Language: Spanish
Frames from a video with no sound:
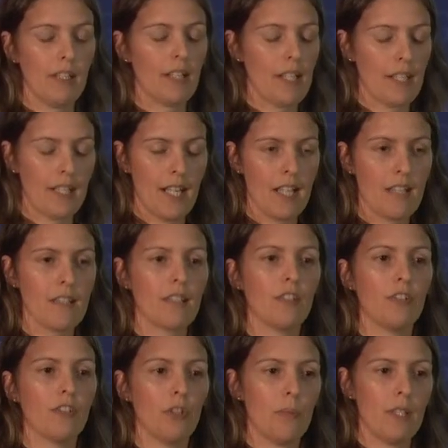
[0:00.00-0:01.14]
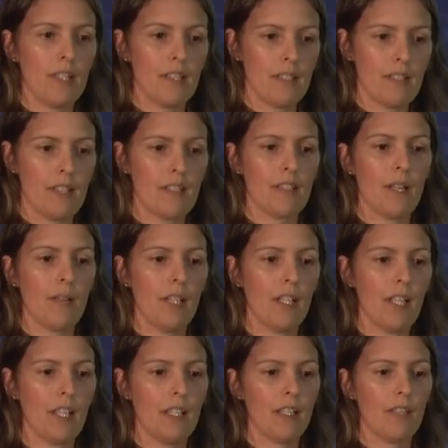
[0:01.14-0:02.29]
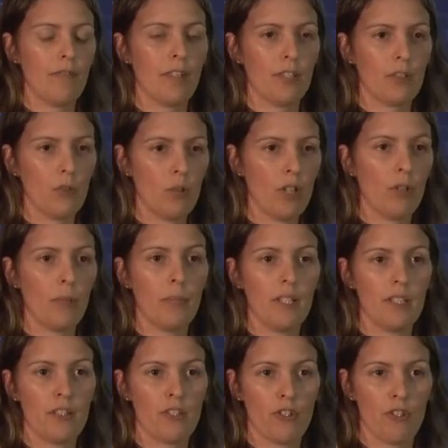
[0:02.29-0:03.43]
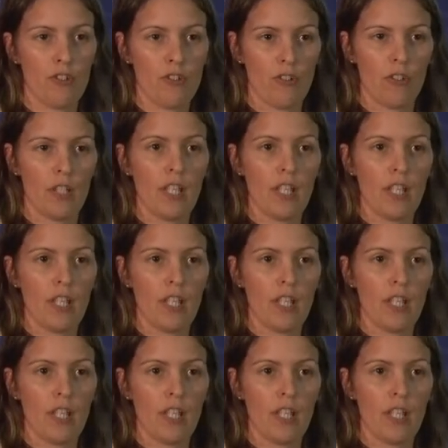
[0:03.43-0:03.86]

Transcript: raigras, 2016 avena y festuca 2018.